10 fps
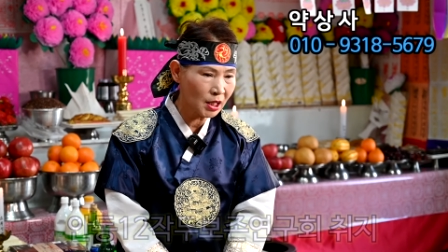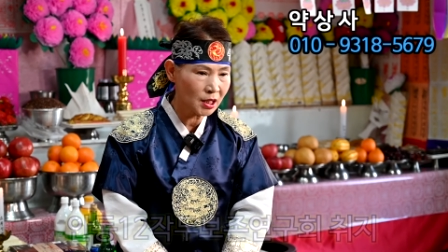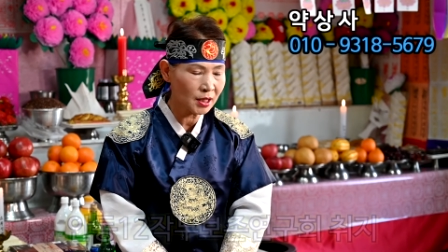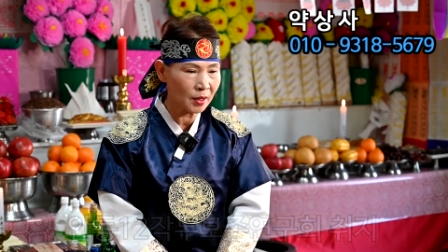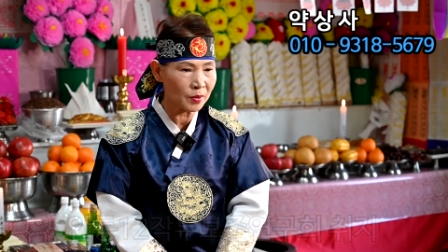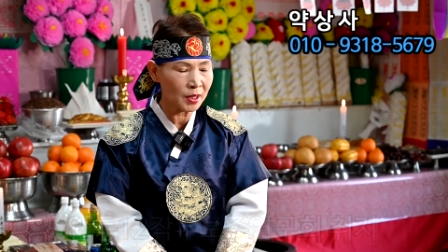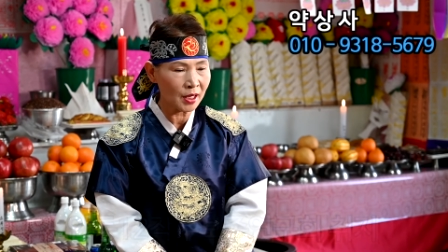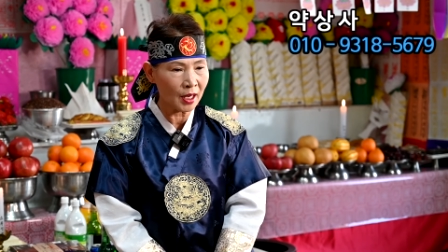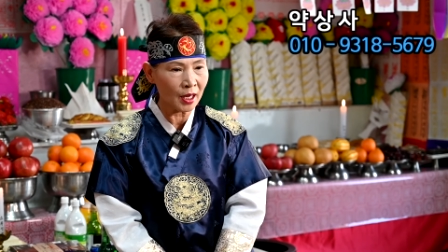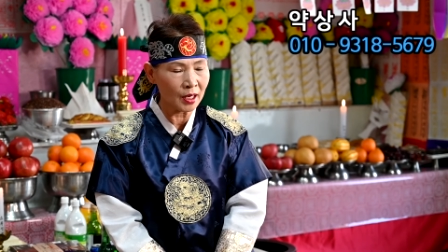그러다
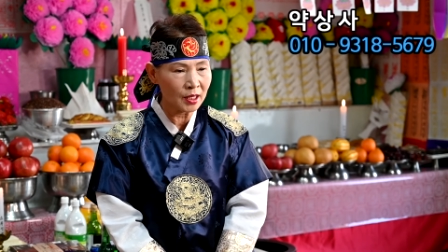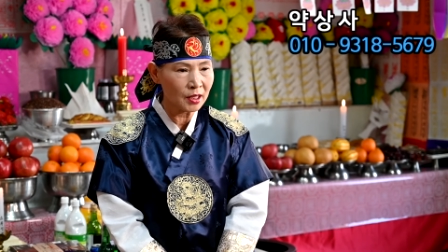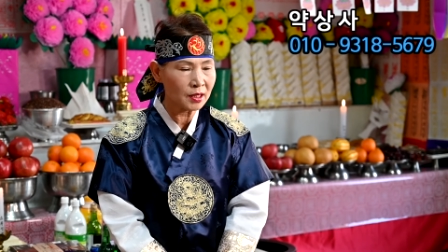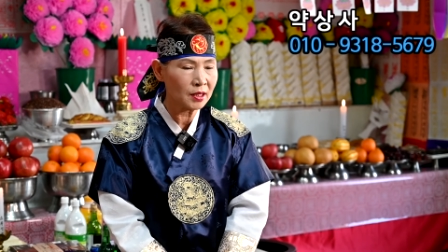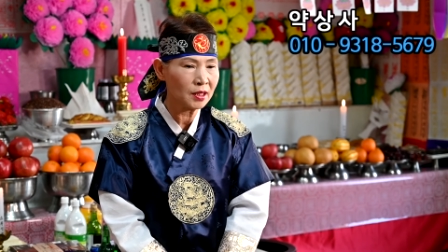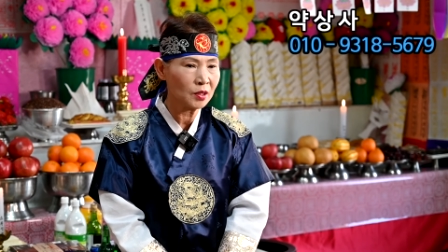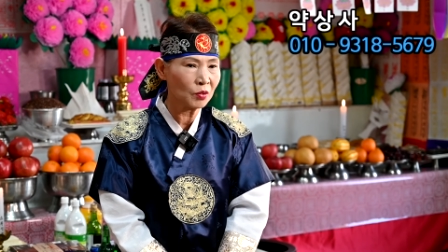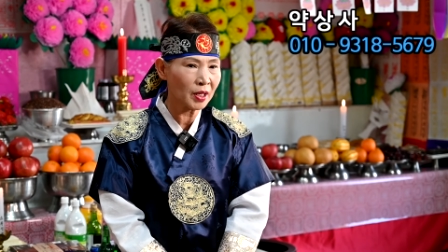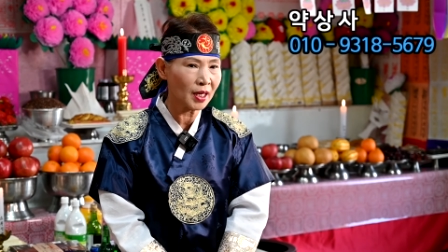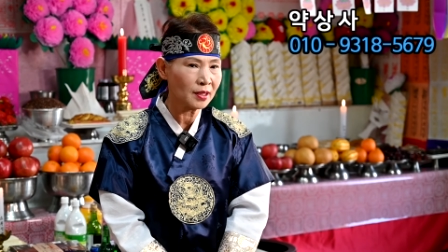보니까 그
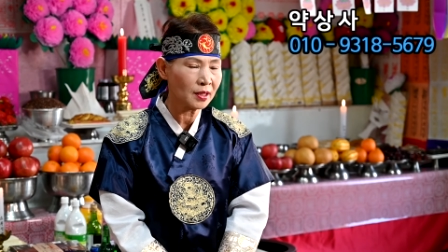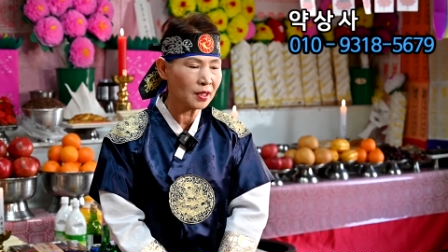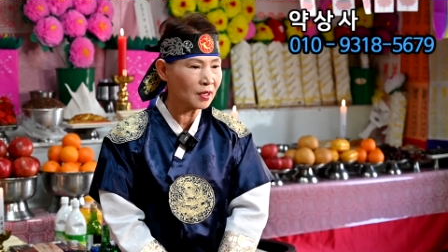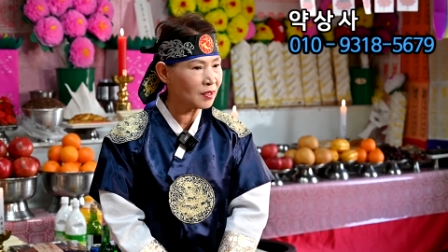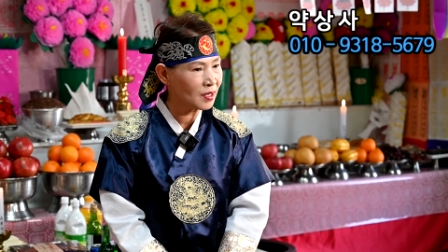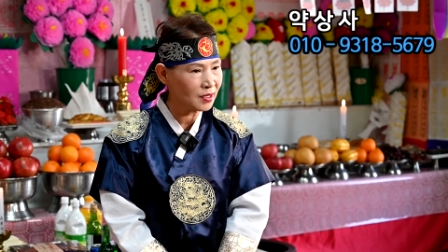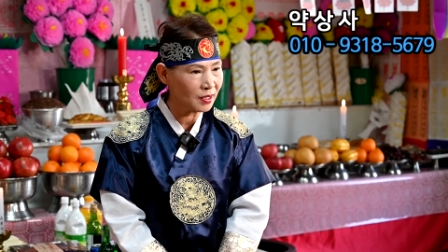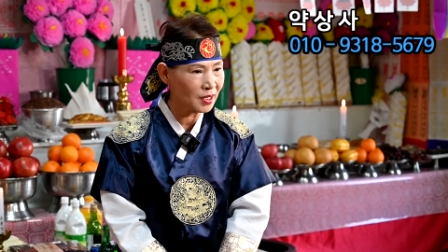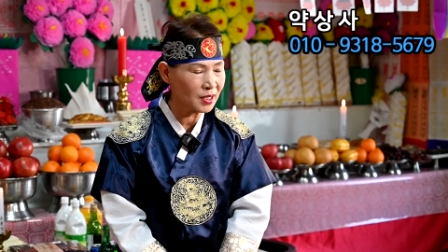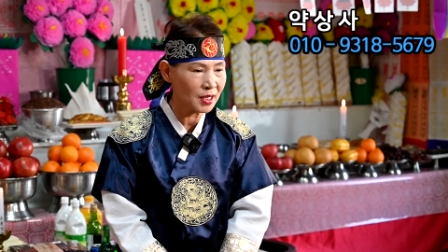원한들이
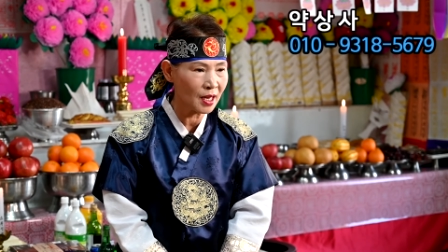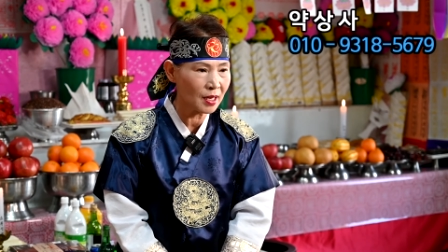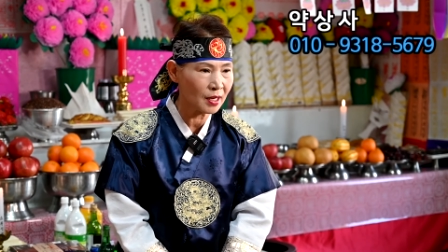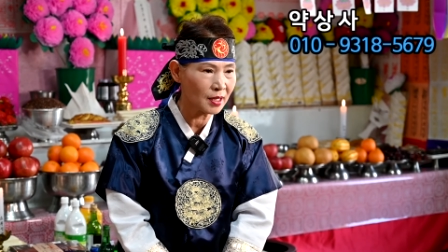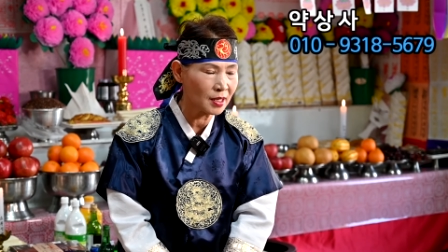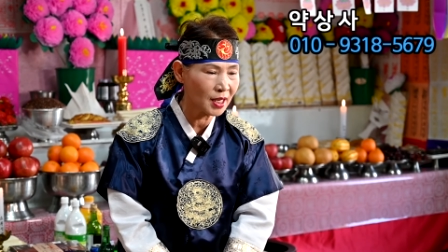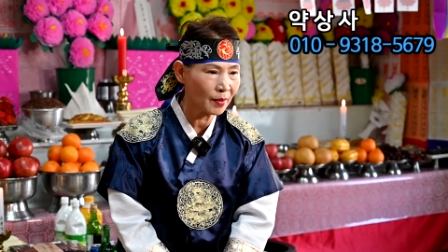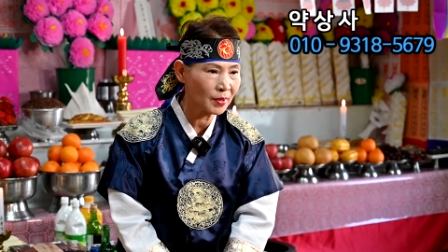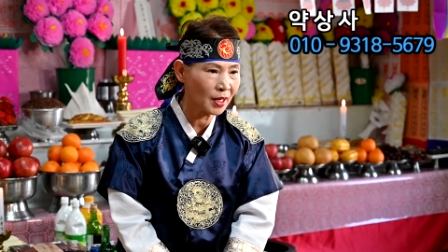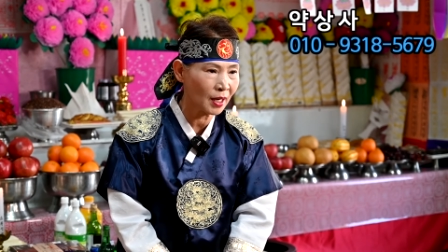엉켜서 이 세 이
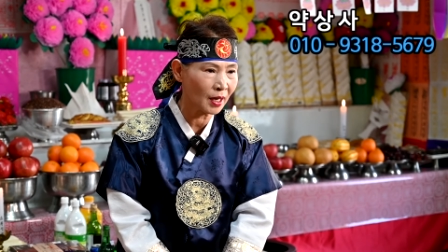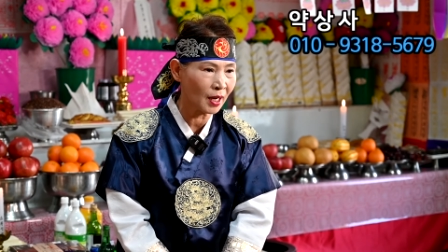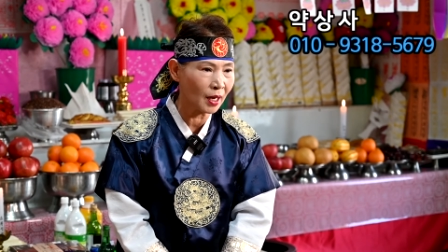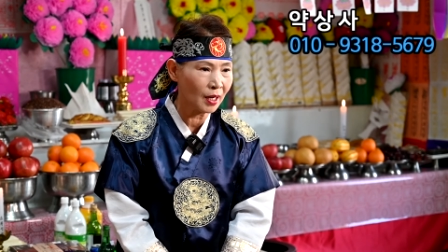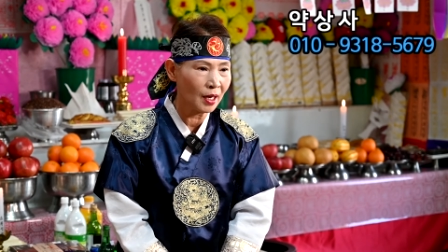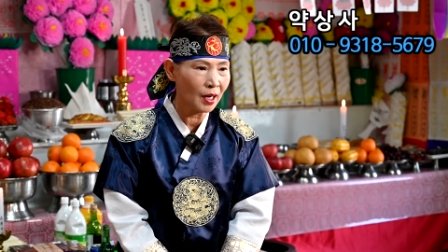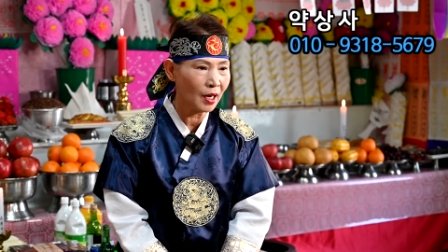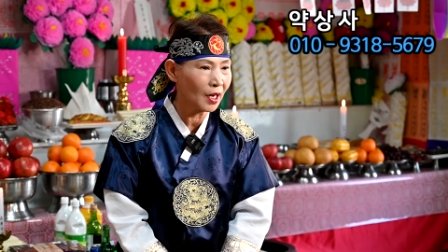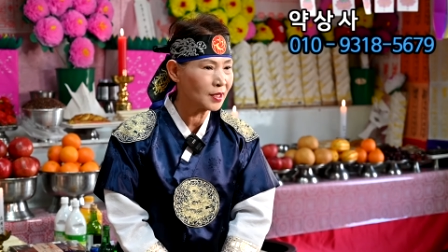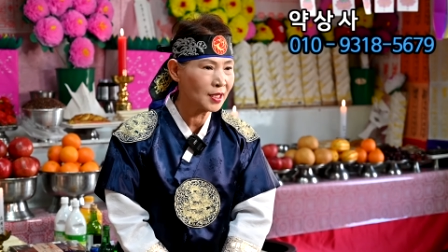삼나라가
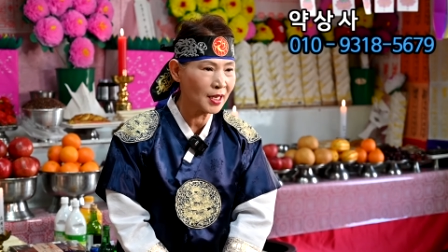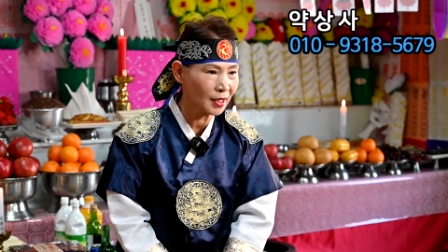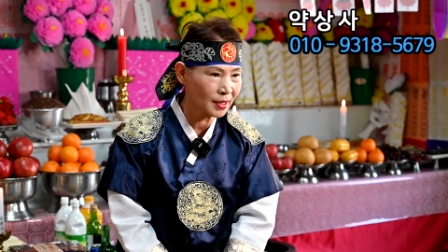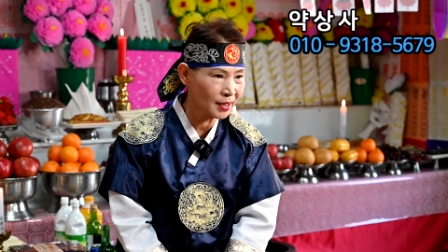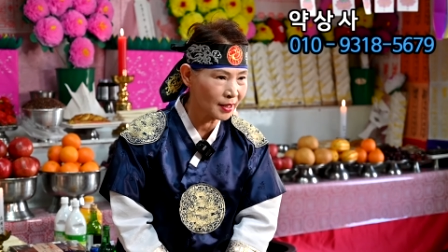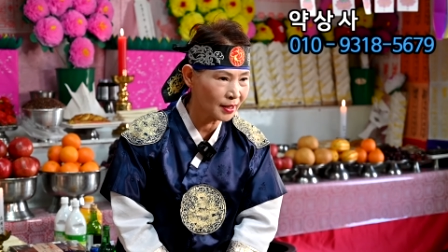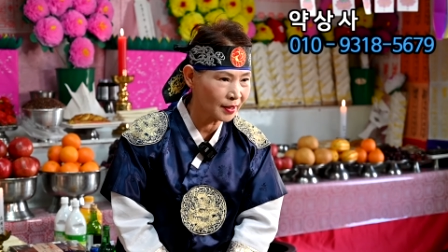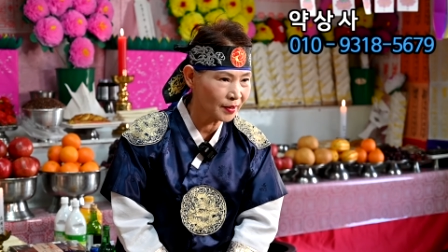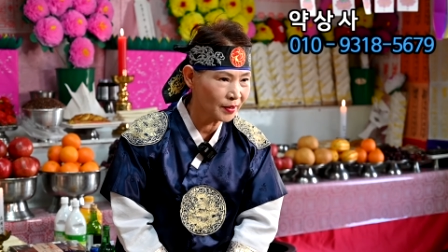하친이 안 되잖아요.